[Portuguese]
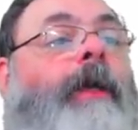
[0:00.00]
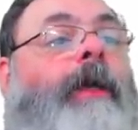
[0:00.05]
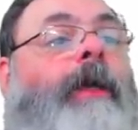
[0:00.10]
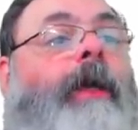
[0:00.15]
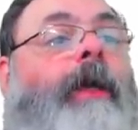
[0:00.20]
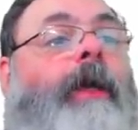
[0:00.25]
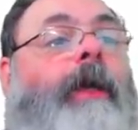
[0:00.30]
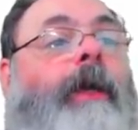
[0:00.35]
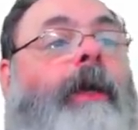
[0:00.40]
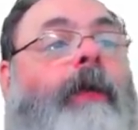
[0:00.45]

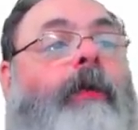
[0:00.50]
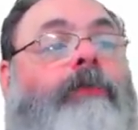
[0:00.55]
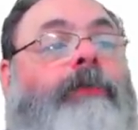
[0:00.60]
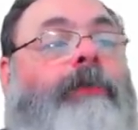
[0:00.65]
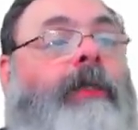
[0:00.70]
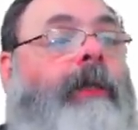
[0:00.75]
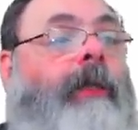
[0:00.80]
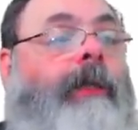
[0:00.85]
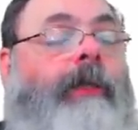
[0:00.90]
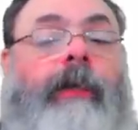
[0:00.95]
É, o
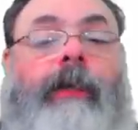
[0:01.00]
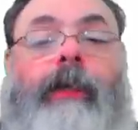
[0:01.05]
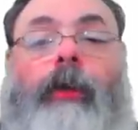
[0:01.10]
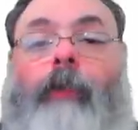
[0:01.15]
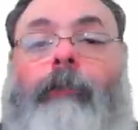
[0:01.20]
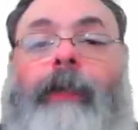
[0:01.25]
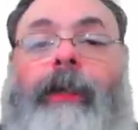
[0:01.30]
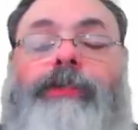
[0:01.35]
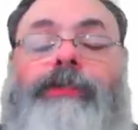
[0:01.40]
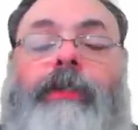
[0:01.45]
Telegram
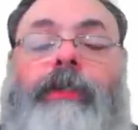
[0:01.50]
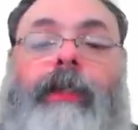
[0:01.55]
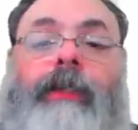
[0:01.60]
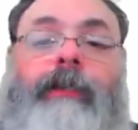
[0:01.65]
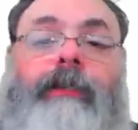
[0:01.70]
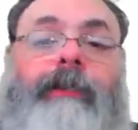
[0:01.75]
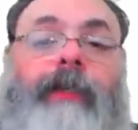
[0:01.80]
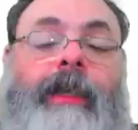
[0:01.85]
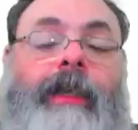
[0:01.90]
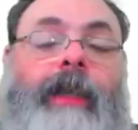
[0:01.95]
realmente ele
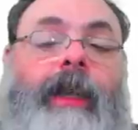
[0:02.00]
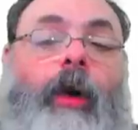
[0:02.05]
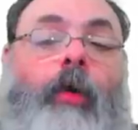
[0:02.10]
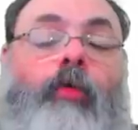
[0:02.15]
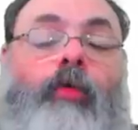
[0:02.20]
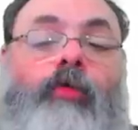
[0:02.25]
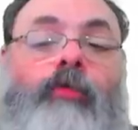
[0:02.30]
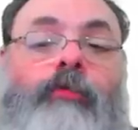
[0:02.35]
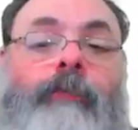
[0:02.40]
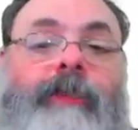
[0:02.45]
tem
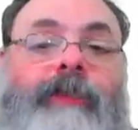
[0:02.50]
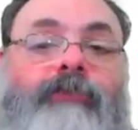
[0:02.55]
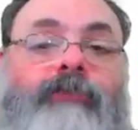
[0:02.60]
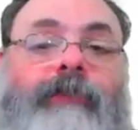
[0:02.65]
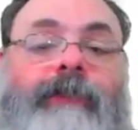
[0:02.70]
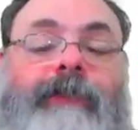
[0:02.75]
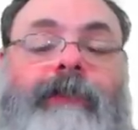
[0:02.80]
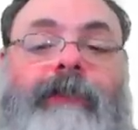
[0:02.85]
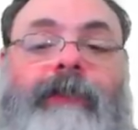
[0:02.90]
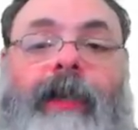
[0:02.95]
algumas
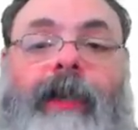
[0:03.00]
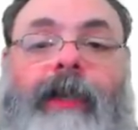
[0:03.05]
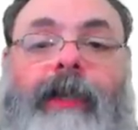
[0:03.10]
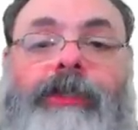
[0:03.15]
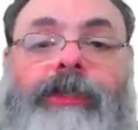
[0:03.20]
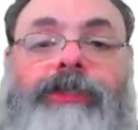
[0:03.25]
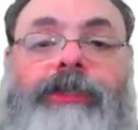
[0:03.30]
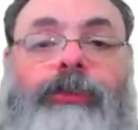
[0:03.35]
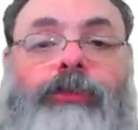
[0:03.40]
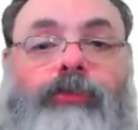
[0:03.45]

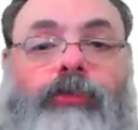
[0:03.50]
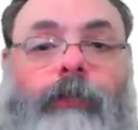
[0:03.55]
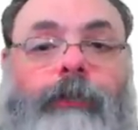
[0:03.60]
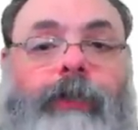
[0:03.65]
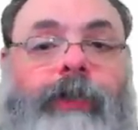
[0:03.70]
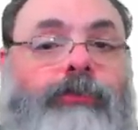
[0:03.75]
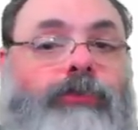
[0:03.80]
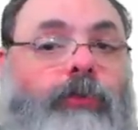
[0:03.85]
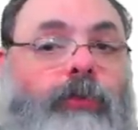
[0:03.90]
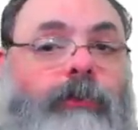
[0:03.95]
vantagens sobre
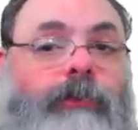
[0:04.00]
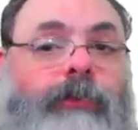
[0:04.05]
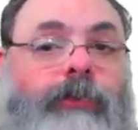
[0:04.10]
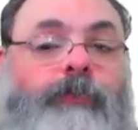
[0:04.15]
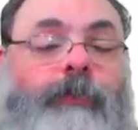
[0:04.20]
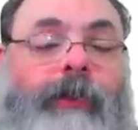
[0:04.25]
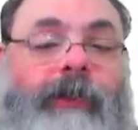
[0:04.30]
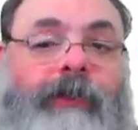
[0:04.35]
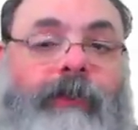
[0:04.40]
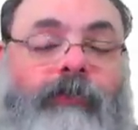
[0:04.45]
as outras
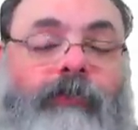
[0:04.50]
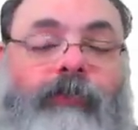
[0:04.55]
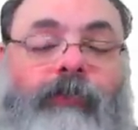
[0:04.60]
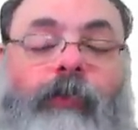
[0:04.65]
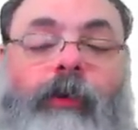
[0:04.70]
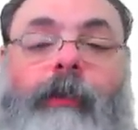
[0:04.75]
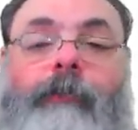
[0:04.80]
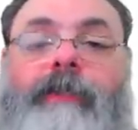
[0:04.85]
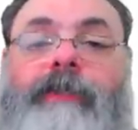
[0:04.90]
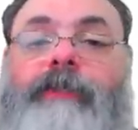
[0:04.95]

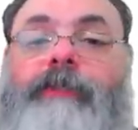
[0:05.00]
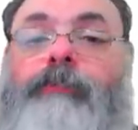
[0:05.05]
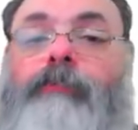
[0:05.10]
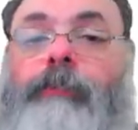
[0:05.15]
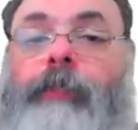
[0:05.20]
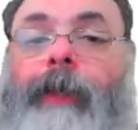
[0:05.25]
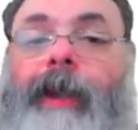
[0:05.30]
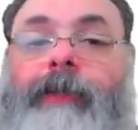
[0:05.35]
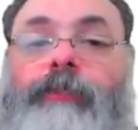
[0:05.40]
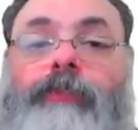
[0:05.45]
plataformas,
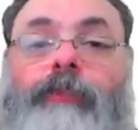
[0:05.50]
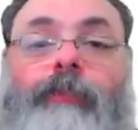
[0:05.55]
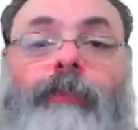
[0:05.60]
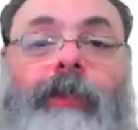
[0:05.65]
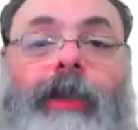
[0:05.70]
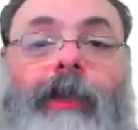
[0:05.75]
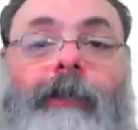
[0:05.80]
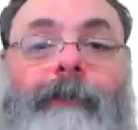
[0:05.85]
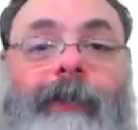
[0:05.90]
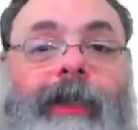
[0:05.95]

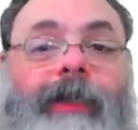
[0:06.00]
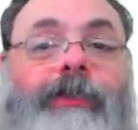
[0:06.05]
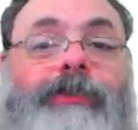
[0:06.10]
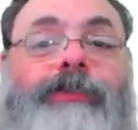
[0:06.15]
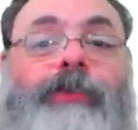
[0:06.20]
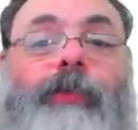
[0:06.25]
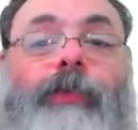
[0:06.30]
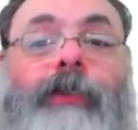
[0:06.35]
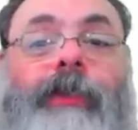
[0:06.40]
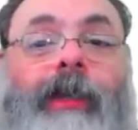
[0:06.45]

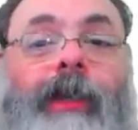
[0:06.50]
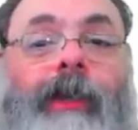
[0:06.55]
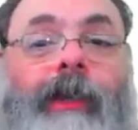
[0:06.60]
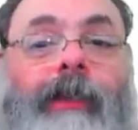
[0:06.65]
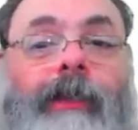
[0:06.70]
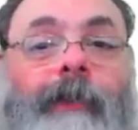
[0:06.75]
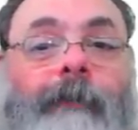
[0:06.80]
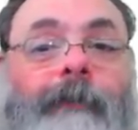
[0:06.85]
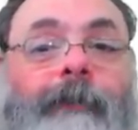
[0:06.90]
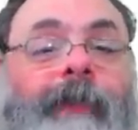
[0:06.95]
particularmente o que a
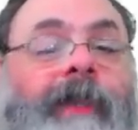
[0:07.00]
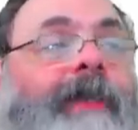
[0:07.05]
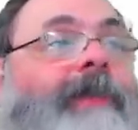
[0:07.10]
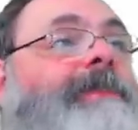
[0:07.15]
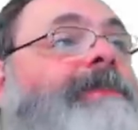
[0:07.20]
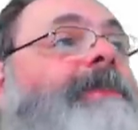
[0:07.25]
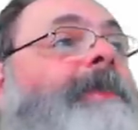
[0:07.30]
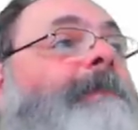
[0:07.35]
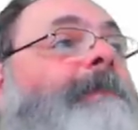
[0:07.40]
imprensa